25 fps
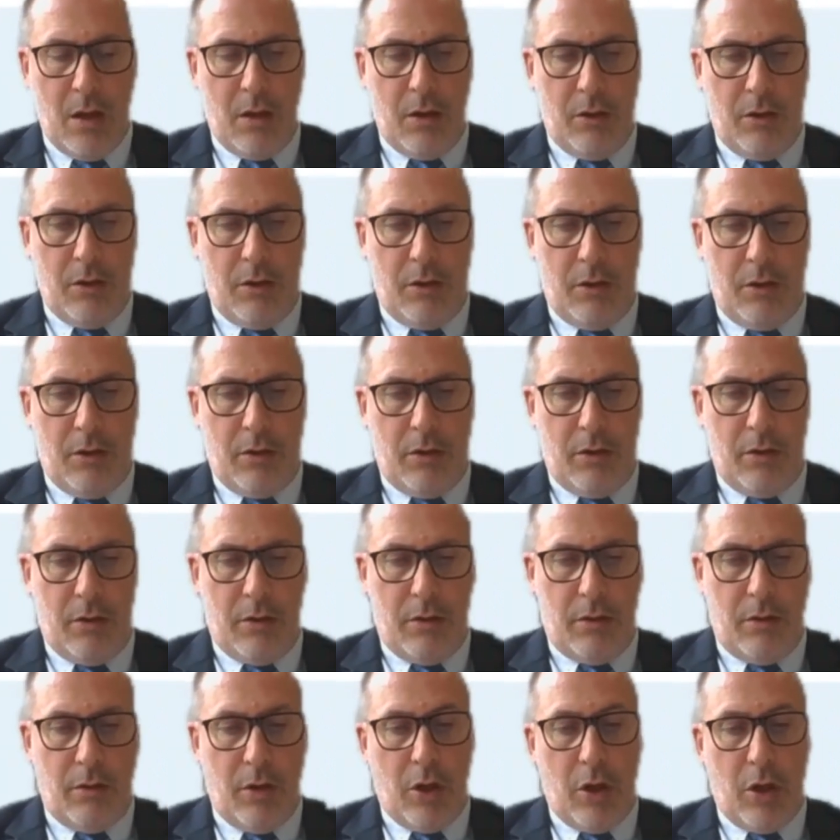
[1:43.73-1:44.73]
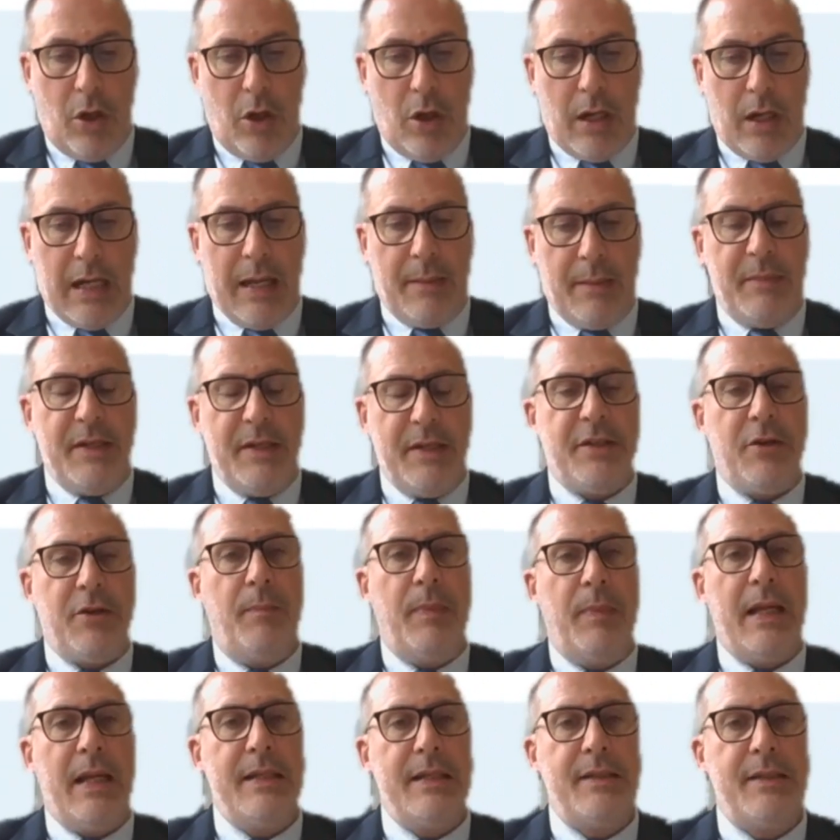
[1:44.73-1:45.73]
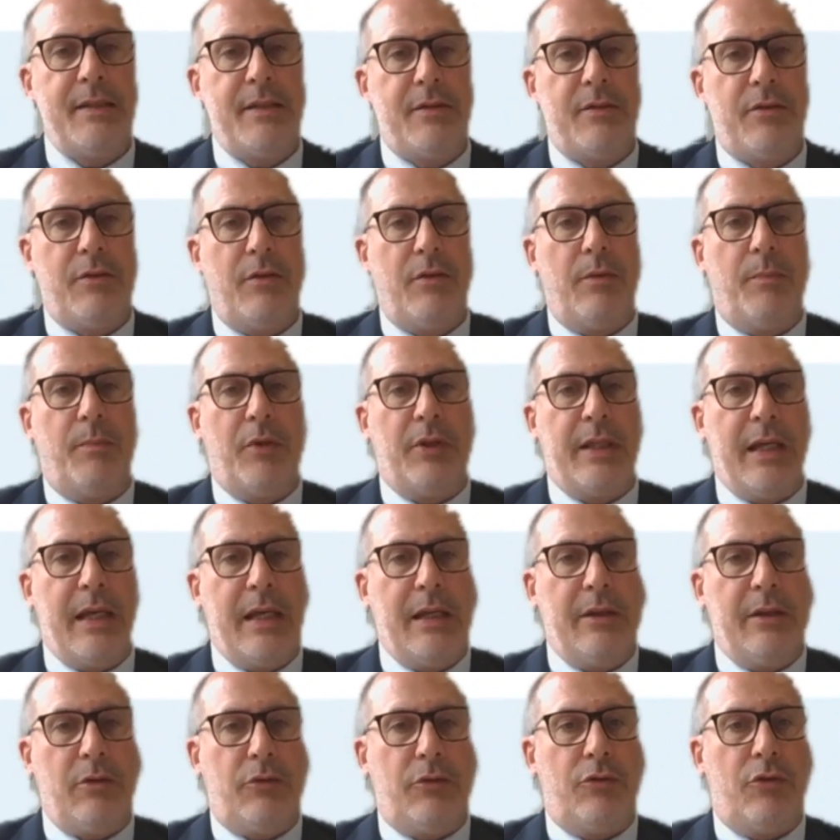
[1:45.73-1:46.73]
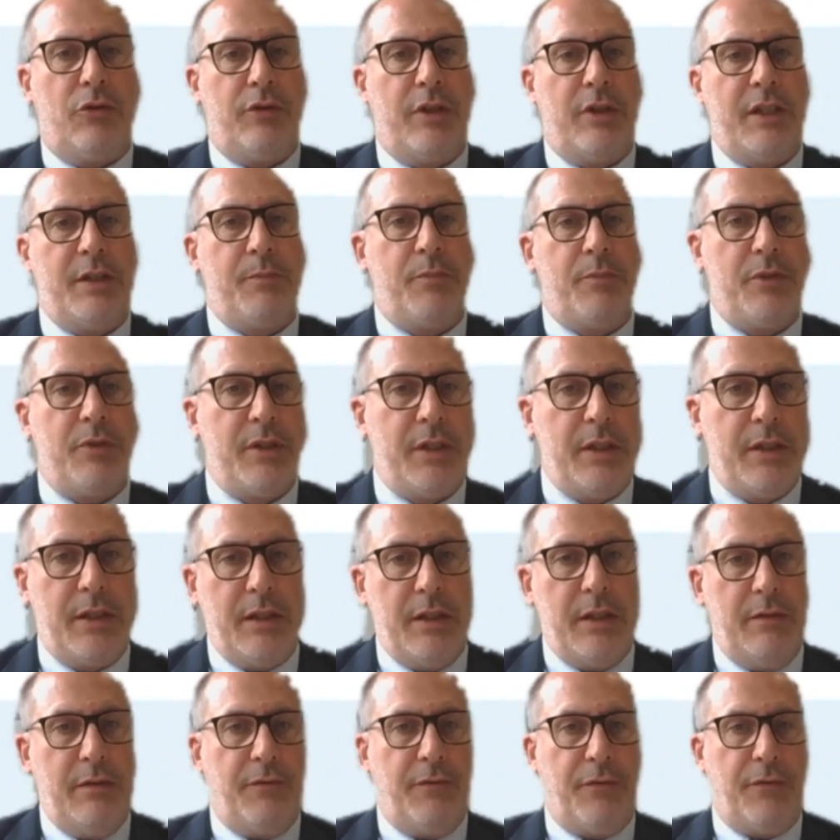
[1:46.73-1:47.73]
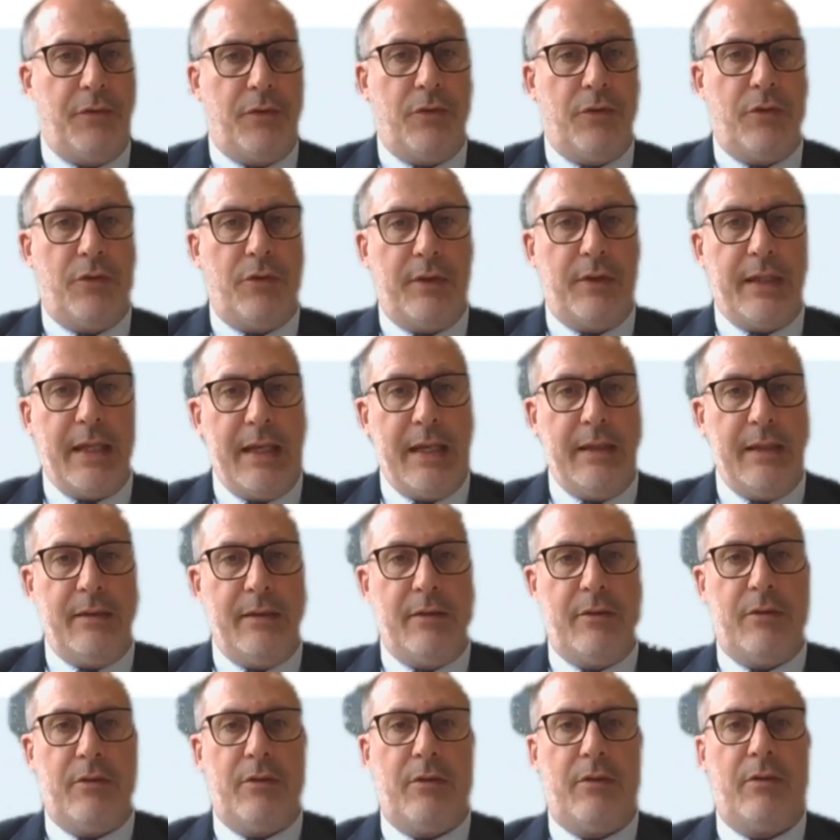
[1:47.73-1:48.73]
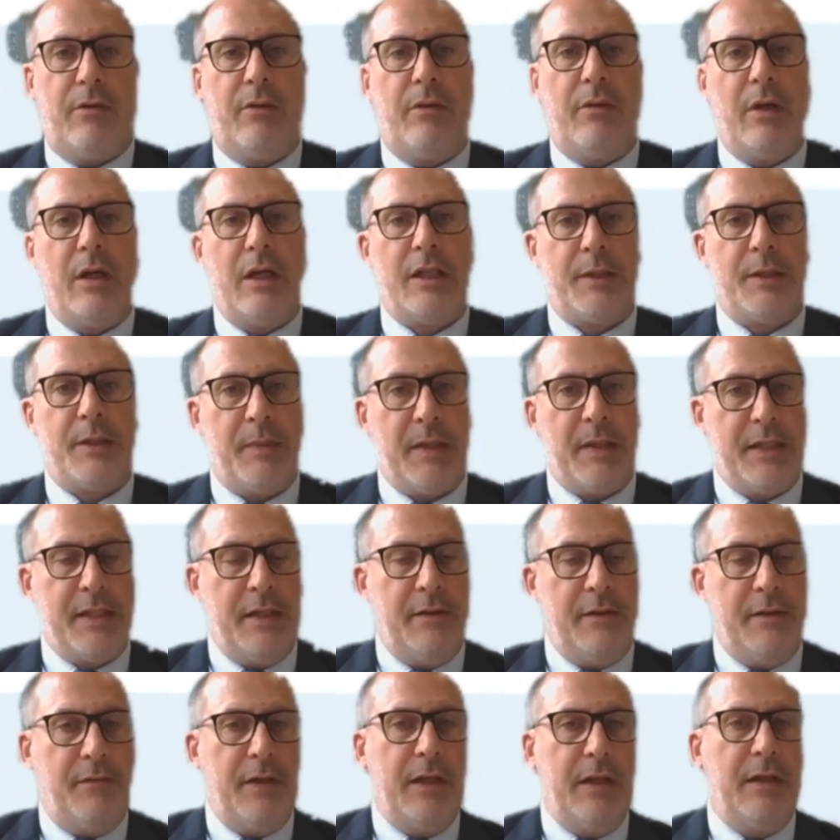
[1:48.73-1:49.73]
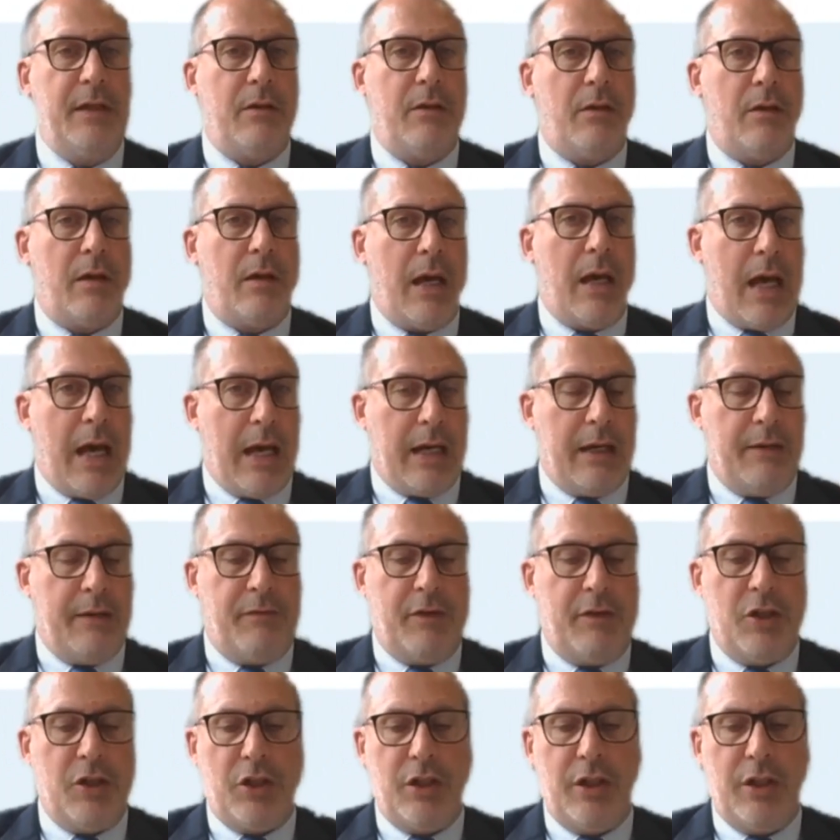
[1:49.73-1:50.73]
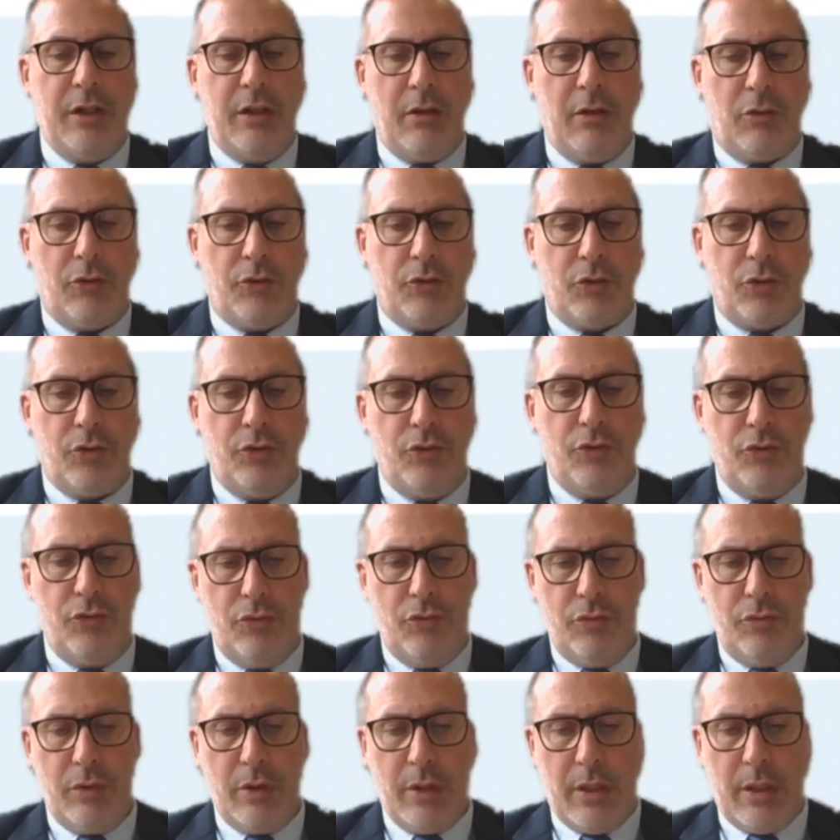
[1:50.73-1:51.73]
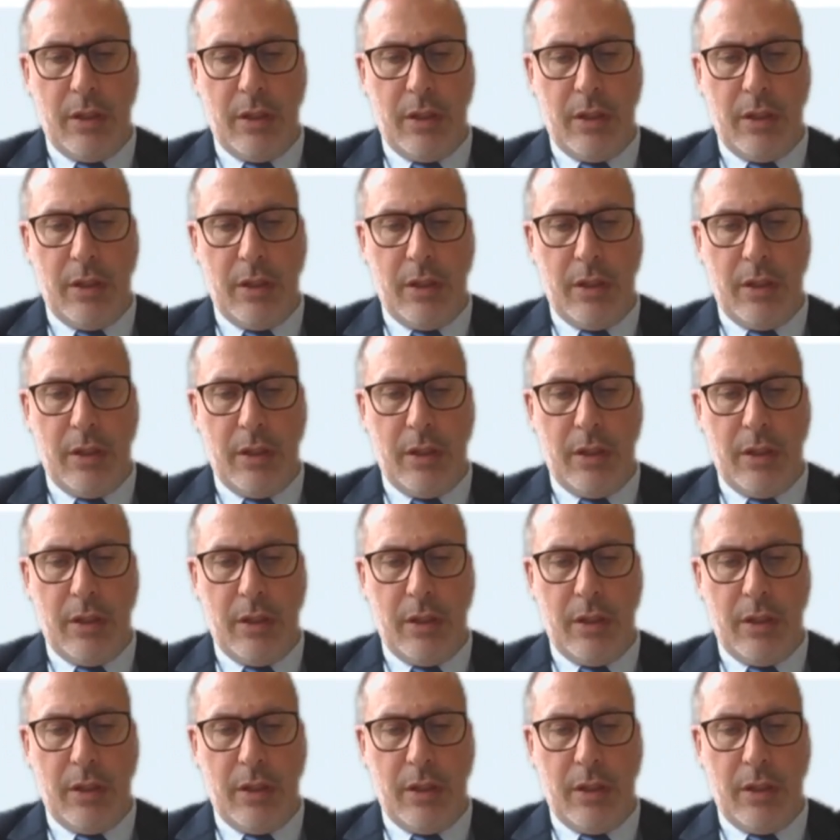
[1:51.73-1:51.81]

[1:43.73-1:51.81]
la mise en place peut-être de dispositifs d'aide spécifiques à réfléchir entre nous,